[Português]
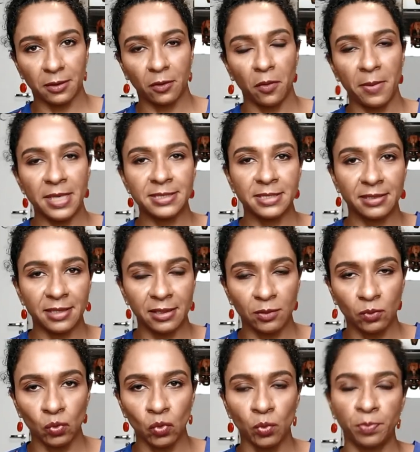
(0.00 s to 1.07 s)
começa a andar em
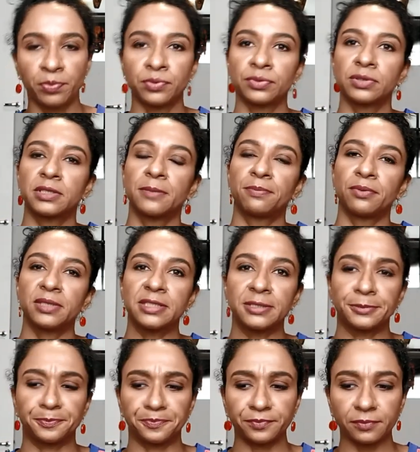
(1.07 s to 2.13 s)
grupos,
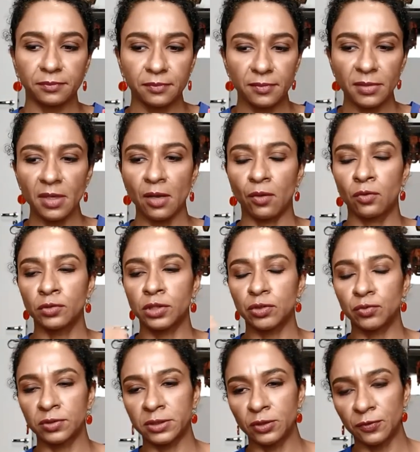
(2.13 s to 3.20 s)
depois
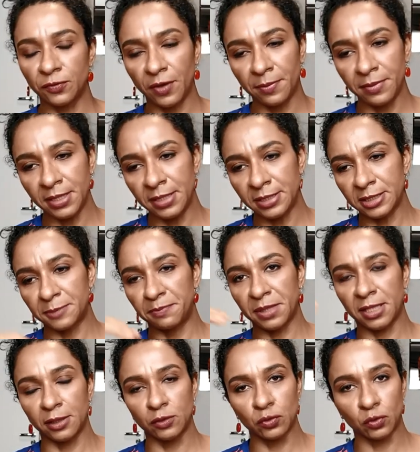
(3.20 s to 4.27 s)
constituição de famílias,
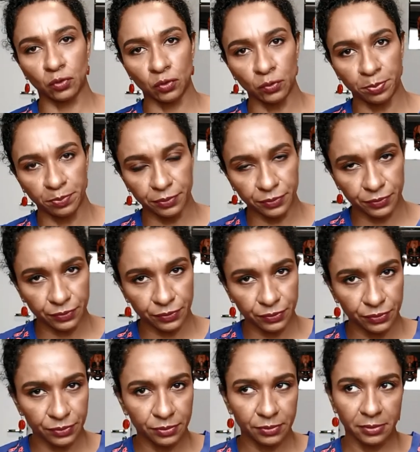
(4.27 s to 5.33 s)
pequenos
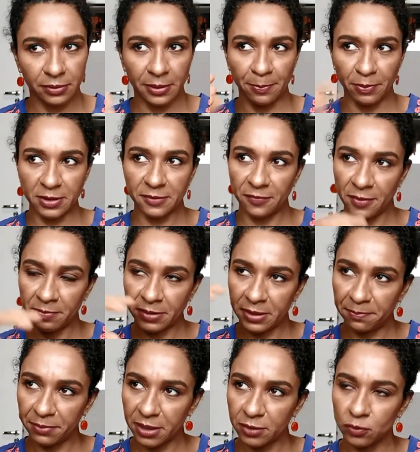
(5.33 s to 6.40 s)
grupos, depois a
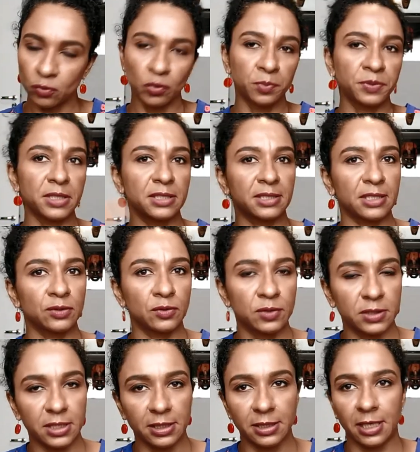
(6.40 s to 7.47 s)
família, pequenos grupos até a
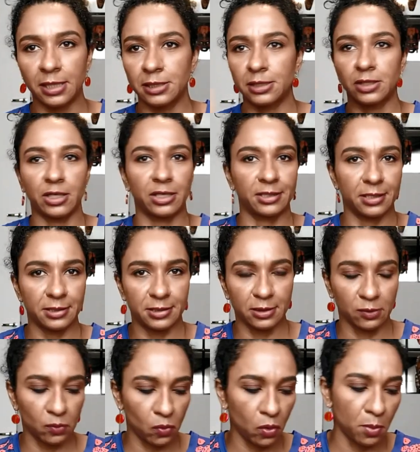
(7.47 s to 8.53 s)
sociedade, até a
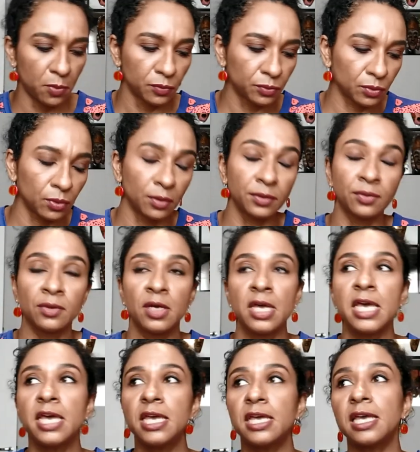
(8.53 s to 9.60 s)
nação como um todo.
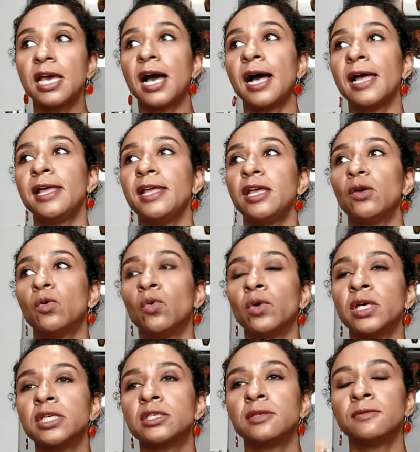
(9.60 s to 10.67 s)
E aí
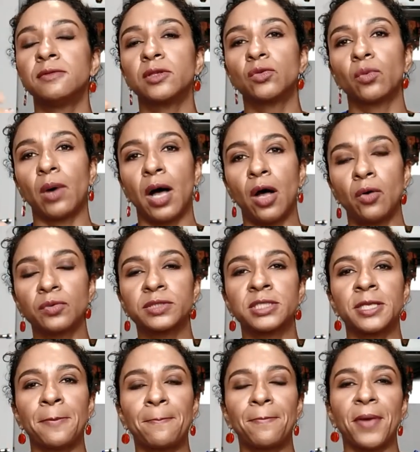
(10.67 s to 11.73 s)
o individual
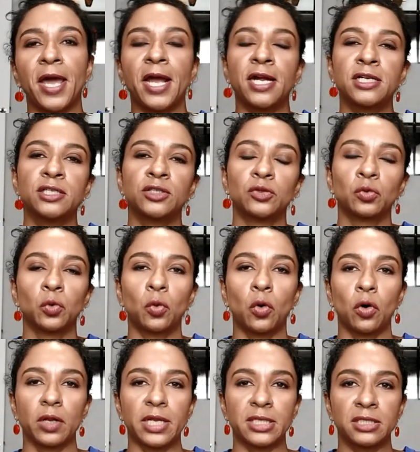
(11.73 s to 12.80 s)
se perde no
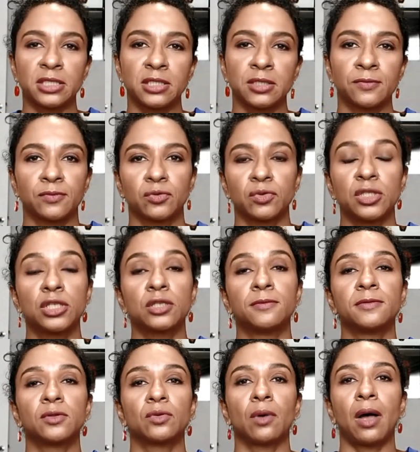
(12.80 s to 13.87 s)
coletivo. O
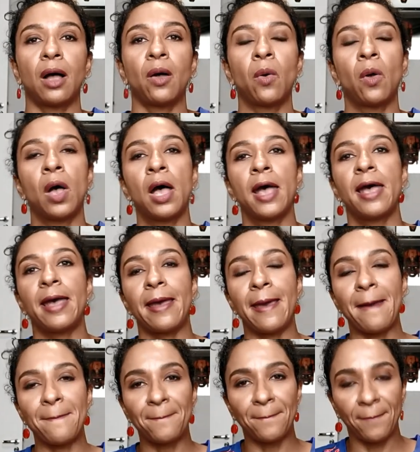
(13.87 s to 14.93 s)
individual
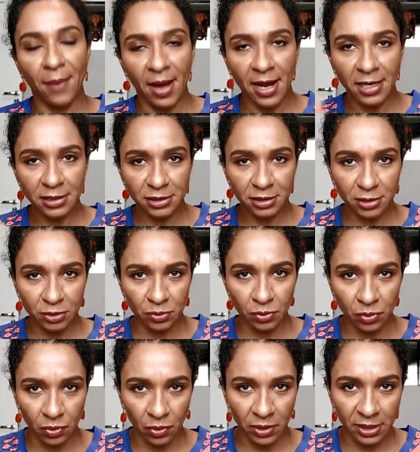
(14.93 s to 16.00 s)
é parte
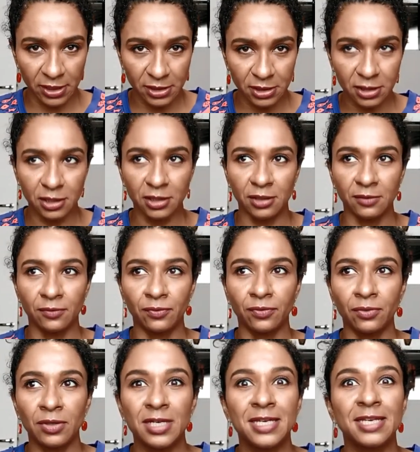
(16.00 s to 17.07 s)
do
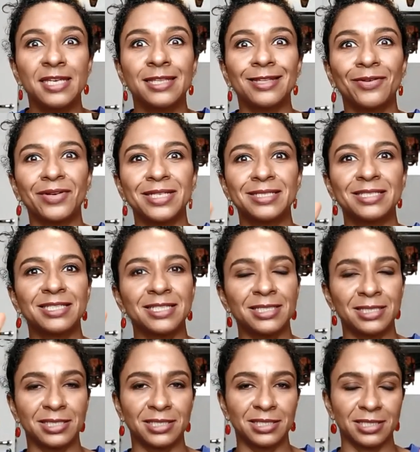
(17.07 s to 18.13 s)
coletivo e não
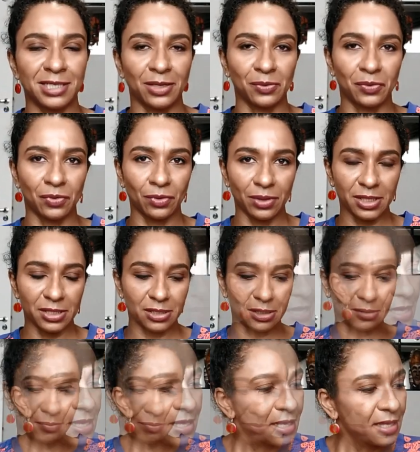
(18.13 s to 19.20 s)
existe sem o
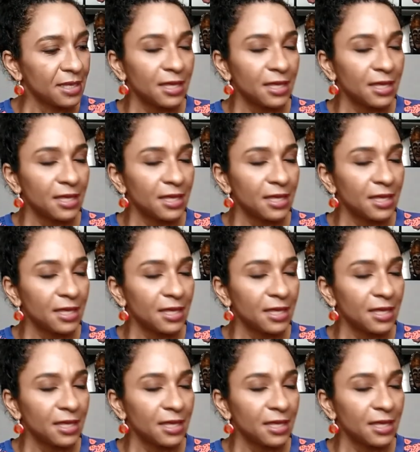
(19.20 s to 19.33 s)
coletivo.